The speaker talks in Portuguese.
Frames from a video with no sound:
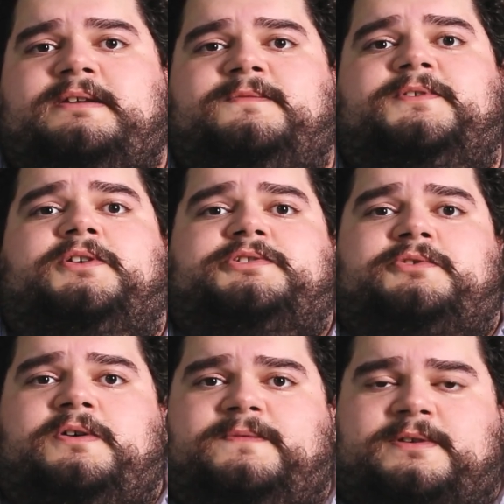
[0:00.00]

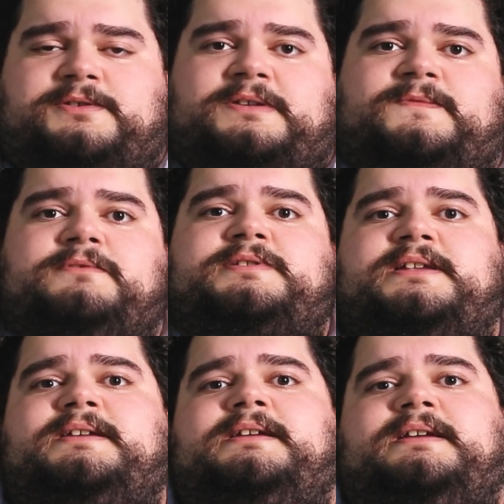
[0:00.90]
filosóficas que vão
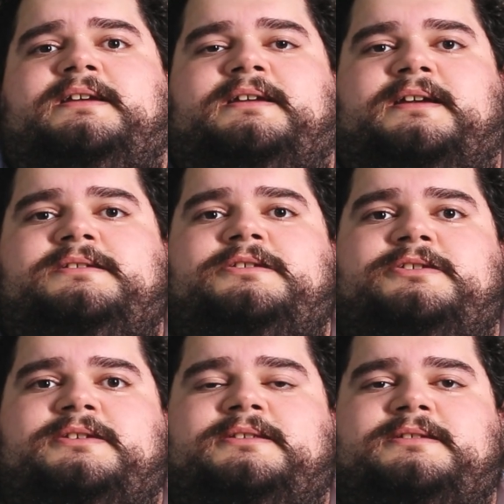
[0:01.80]
ser
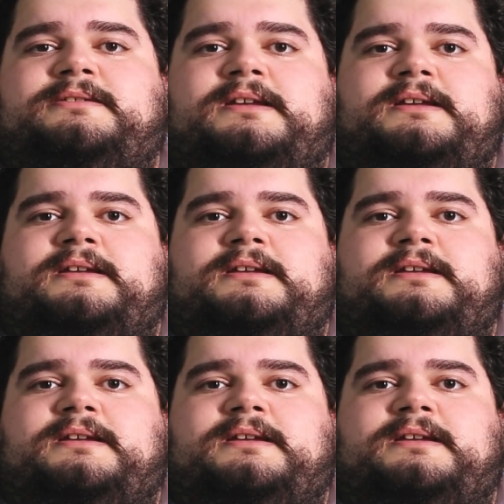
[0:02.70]
redigidas